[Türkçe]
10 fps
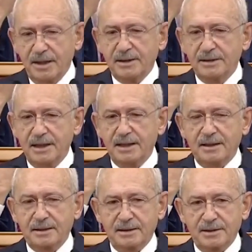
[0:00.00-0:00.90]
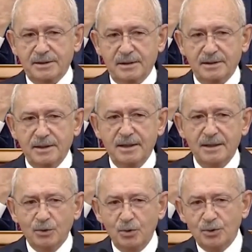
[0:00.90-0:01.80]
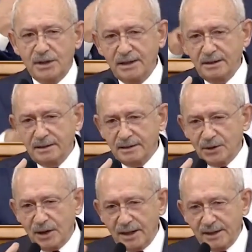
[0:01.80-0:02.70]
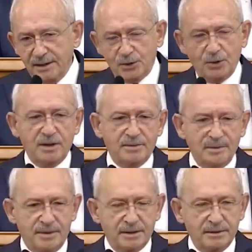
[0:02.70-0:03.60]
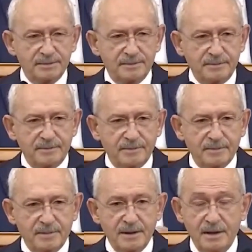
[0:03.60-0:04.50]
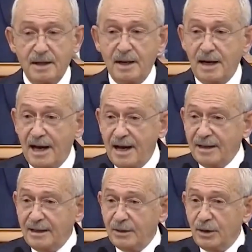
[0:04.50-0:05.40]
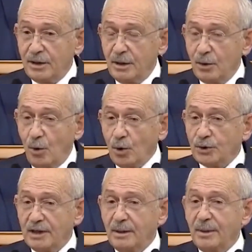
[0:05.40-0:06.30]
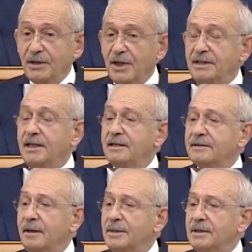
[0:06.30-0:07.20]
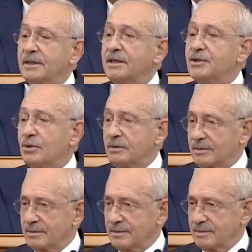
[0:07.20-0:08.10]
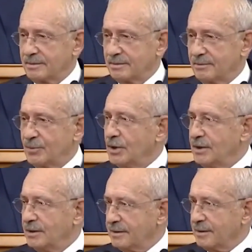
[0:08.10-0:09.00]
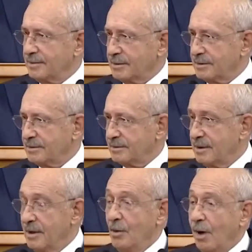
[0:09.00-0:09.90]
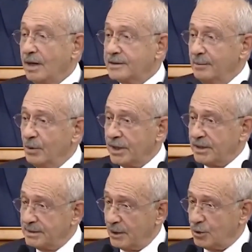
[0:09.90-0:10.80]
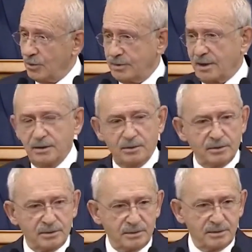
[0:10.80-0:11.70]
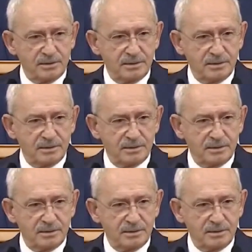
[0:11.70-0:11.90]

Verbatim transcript: Bakın değerli arkadaşlar. Türkiye'nin tarihine şöyle bir bakın. Her ortalama 7 yılda bir kriz olur. 7 yılda bir. Bazen bu krizler çok derin olur.